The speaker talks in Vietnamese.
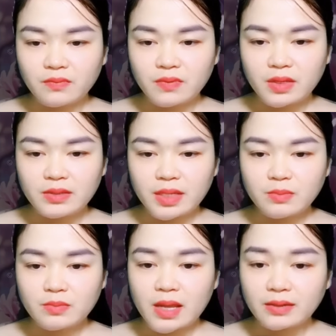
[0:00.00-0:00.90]
Giang Yến nghe
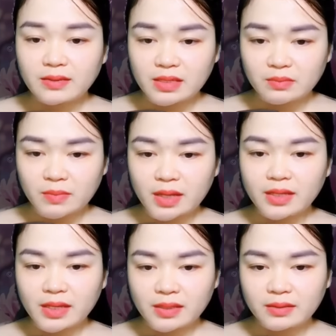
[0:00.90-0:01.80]
thì sửng sốt,
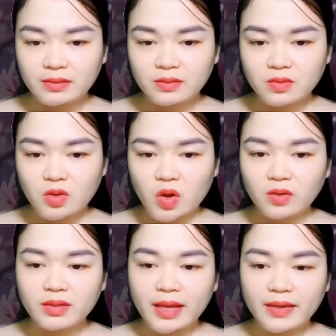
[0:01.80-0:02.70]
vẻ mặt có
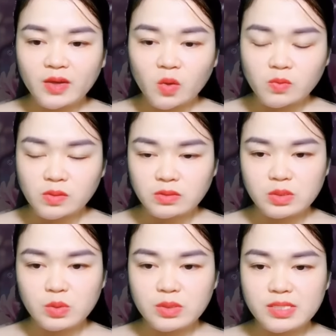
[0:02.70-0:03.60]
hơi rối rắm,
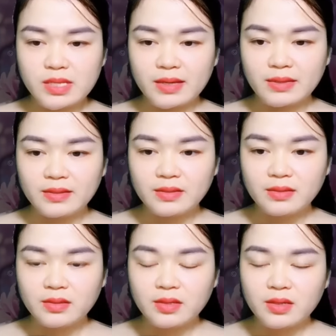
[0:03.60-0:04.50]
sau đó mở
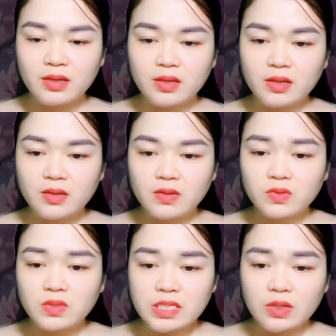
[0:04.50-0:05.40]
miệng nói:
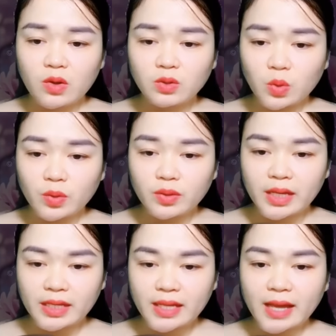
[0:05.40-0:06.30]
"Từ Sở
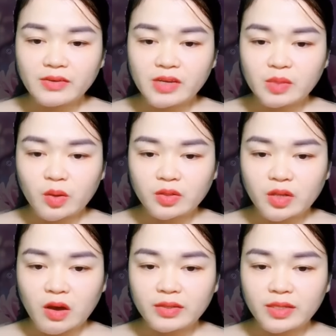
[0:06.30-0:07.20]
Vân,
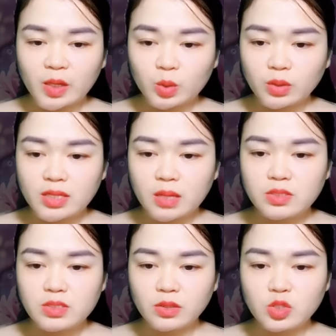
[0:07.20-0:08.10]
cậu không biết tôi ghen
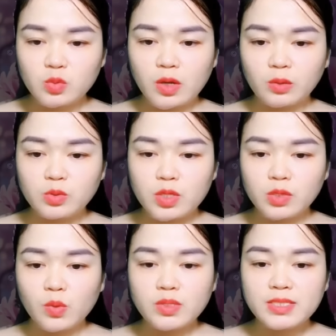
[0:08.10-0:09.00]
tị với cậu thế nào
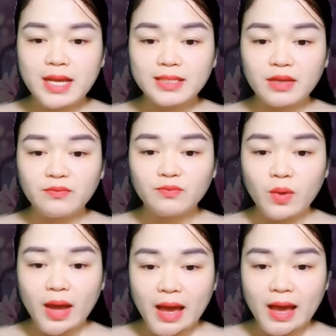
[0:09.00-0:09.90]
đâu."
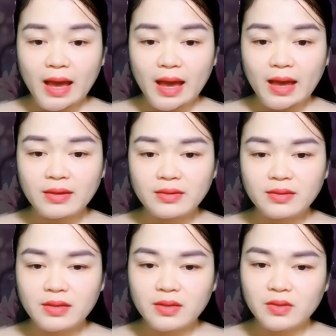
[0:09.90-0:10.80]
Từ Sở Vân
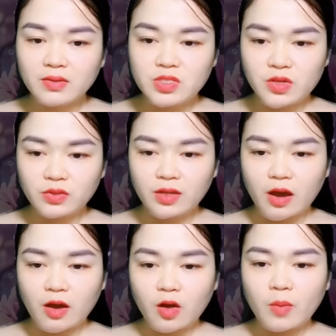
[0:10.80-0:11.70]
nghe xong thì giật
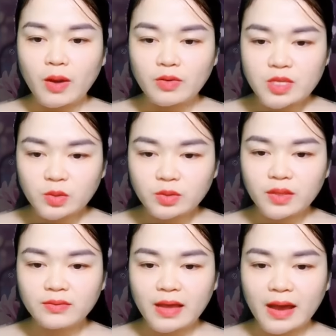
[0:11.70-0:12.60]
mình, ghen
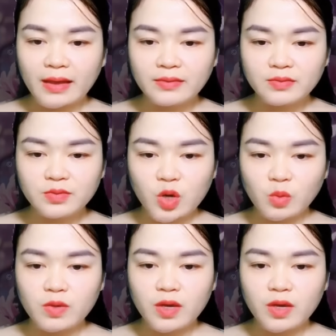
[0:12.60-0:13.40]
tị với cô ư?